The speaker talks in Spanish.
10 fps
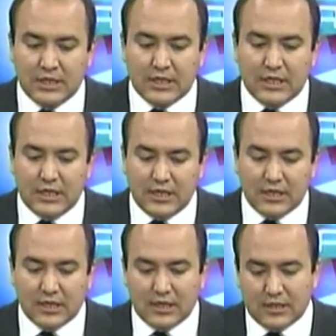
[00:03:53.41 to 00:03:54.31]
y
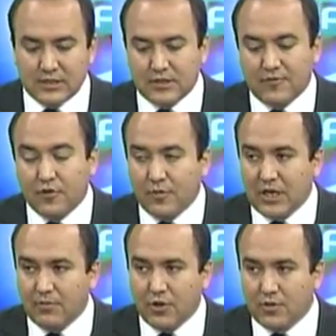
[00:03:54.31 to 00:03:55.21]
eh, se forma el
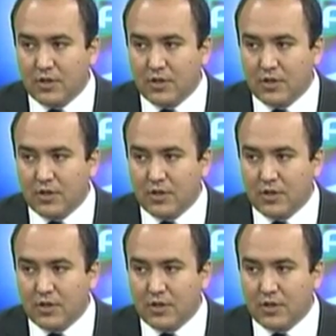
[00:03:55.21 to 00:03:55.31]
embrión.